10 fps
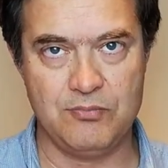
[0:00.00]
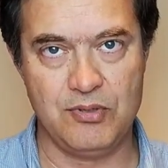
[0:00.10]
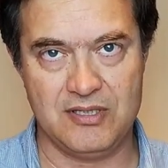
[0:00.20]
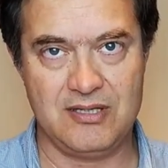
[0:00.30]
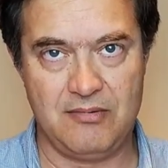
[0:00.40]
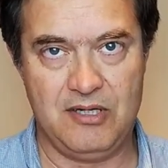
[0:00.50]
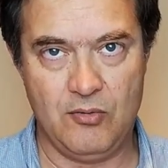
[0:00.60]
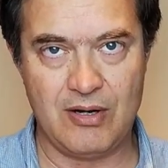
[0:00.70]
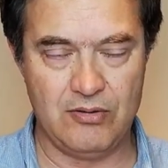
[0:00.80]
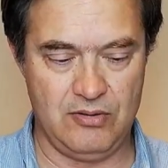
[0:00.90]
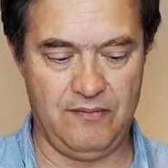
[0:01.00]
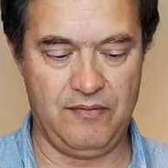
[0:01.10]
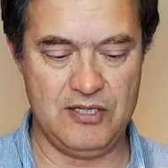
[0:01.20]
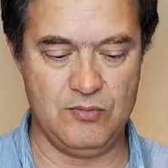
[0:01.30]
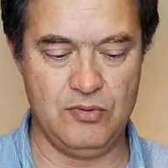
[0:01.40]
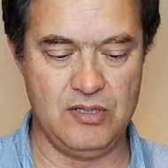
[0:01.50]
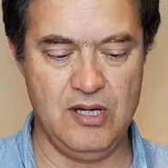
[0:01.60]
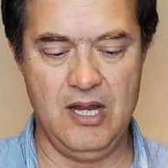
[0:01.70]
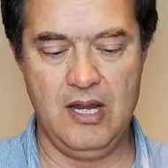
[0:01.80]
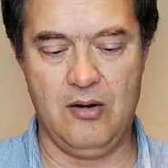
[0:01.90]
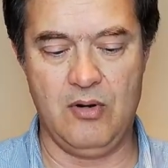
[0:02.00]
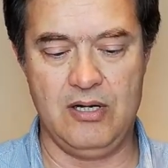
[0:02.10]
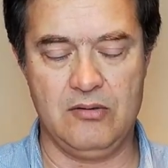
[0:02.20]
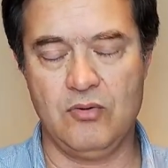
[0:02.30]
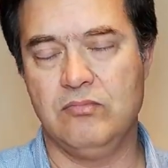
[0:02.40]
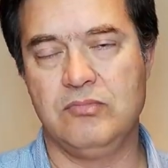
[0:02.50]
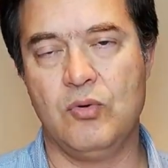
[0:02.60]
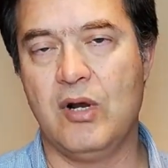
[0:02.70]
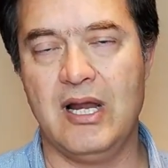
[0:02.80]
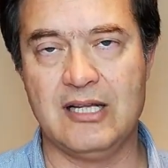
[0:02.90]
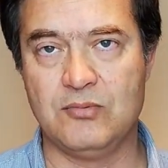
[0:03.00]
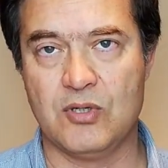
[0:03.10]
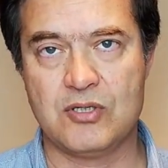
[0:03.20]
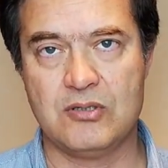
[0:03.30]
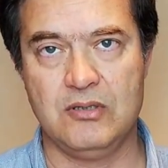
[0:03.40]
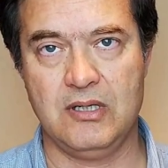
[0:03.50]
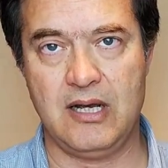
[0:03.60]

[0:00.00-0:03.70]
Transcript: puedes averiguarlo en Facebook o en Google AdWords.